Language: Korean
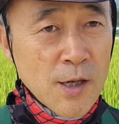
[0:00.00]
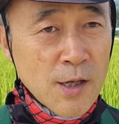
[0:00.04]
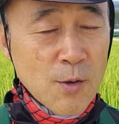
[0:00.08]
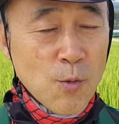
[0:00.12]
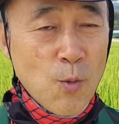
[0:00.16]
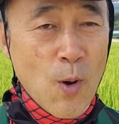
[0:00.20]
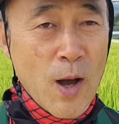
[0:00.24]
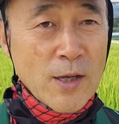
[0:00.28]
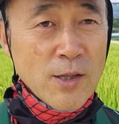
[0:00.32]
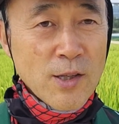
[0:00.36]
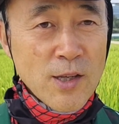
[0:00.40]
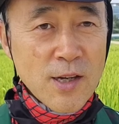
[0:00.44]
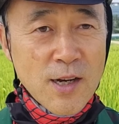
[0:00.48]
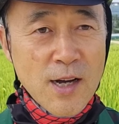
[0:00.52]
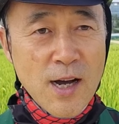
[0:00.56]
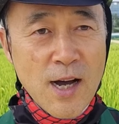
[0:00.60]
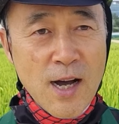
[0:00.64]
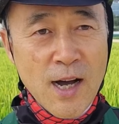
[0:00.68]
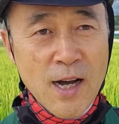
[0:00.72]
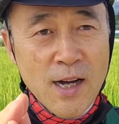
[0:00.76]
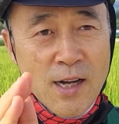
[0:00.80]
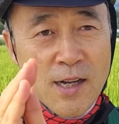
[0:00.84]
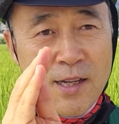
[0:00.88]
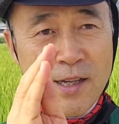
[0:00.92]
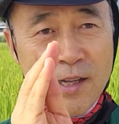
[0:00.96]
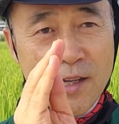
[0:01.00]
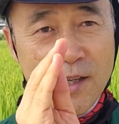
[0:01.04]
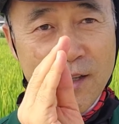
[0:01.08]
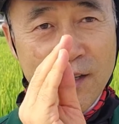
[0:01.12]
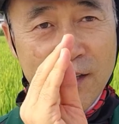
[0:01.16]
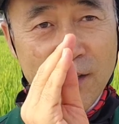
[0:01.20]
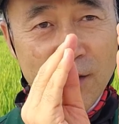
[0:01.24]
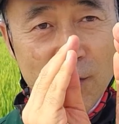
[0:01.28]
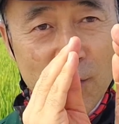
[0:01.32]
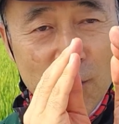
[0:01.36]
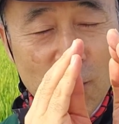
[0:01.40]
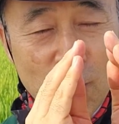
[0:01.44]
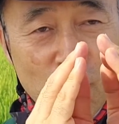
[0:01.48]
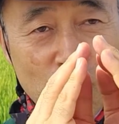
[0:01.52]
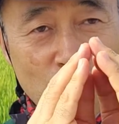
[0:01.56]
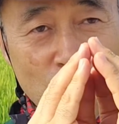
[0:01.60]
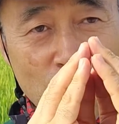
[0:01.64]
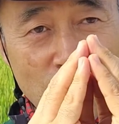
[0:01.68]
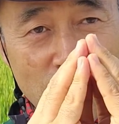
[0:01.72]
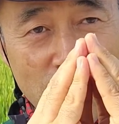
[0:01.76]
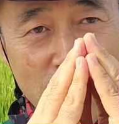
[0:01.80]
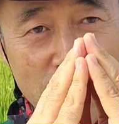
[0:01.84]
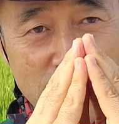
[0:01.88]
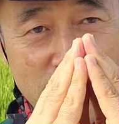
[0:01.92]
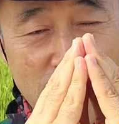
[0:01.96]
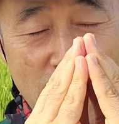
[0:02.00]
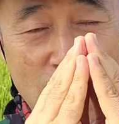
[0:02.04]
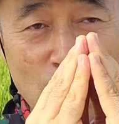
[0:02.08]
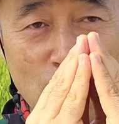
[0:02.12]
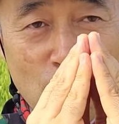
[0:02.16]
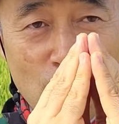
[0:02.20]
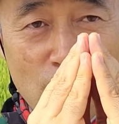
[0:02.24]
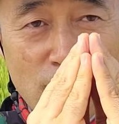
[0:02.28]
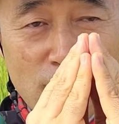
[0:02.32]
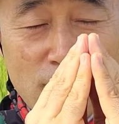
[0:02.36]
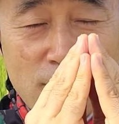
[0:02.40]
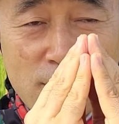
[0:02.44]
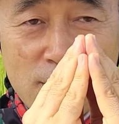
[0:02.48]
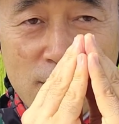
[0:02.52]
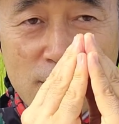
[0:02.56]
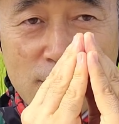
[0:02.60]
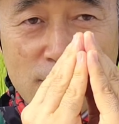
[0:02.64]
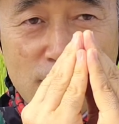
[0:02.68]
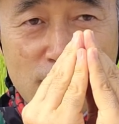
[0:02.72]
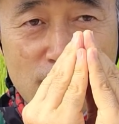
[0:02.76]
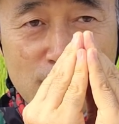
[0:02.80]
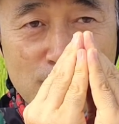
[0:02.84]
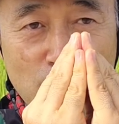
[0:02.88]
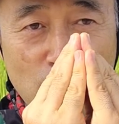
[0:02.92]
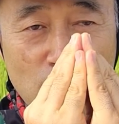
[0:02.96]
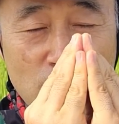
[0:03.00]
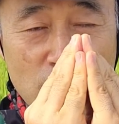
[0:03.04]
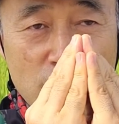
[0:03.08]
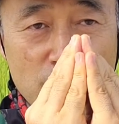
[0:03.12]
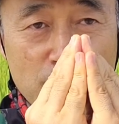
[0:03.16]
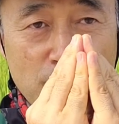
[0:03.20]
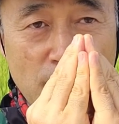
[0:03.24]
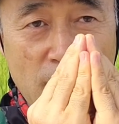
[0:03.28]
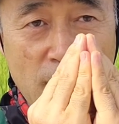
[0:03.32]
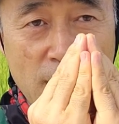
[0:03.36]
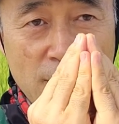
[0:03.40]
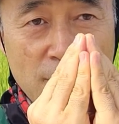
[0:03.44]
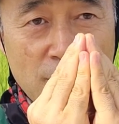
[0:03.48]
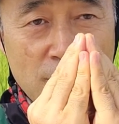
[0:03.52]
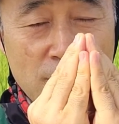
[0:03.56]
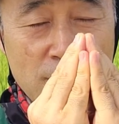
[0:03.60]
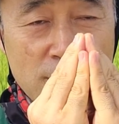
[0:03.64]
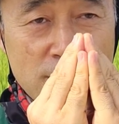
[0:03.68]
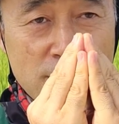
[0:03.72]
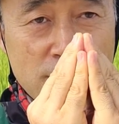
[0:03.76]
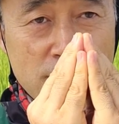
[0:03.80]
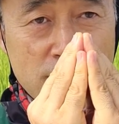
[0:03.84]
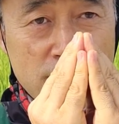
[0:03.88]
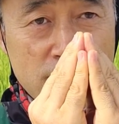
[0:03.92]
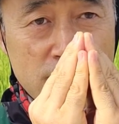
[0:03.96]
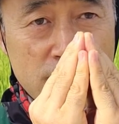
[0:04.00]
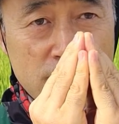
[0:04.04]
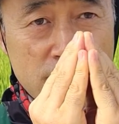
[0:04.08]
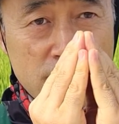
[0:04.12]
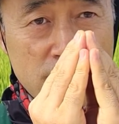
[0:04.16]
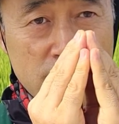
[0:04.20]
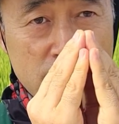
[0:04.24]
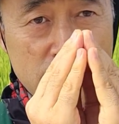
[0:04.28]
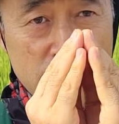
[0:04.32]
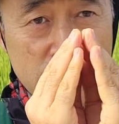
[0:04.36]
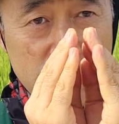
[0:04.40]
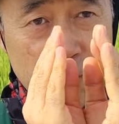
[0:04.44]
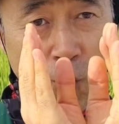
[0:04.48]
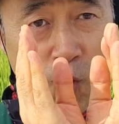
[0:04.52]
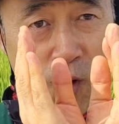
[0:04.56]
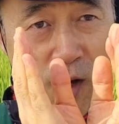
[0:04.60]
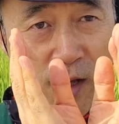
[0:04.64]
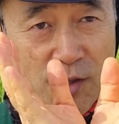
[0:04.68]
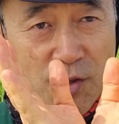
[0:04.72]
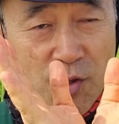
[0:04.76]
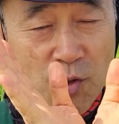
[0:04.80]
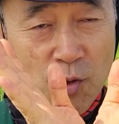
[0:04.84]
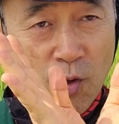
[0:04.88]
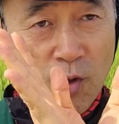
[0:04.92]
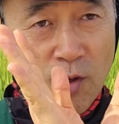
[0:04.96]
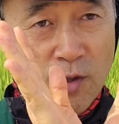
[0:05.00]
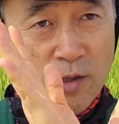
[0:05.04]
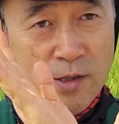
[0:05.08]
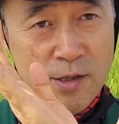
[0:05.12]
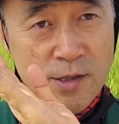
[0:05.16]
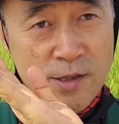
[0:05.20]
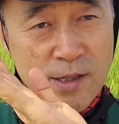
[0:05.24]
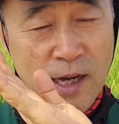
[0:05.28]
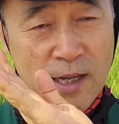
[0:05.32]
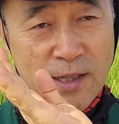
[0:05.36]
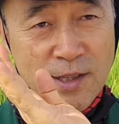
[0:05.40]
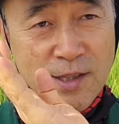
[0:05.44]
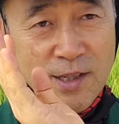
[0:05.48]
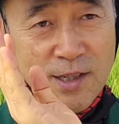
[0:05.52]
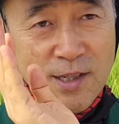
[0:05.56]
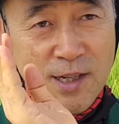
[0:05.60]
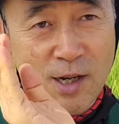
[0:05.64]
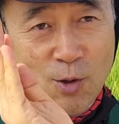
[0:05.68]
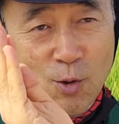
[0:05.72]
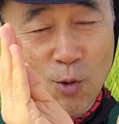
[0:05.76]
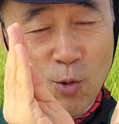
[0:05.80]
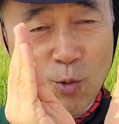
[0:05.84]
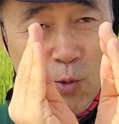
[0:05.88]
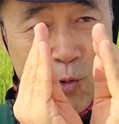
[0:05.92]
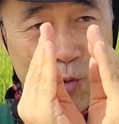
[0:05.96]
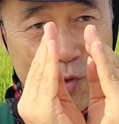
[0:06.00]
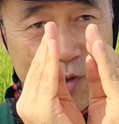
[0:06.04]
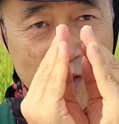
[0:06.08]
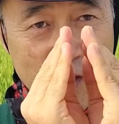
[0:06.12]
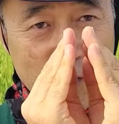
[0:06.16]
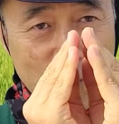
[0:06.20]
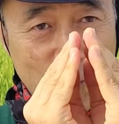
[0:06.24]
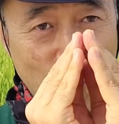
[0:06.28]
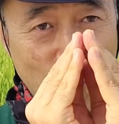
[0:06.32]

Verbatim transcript: 그 왕겨가 이렇게 싸고 있는 것처럼 보이지만 똑같이요 좌측하고 우측이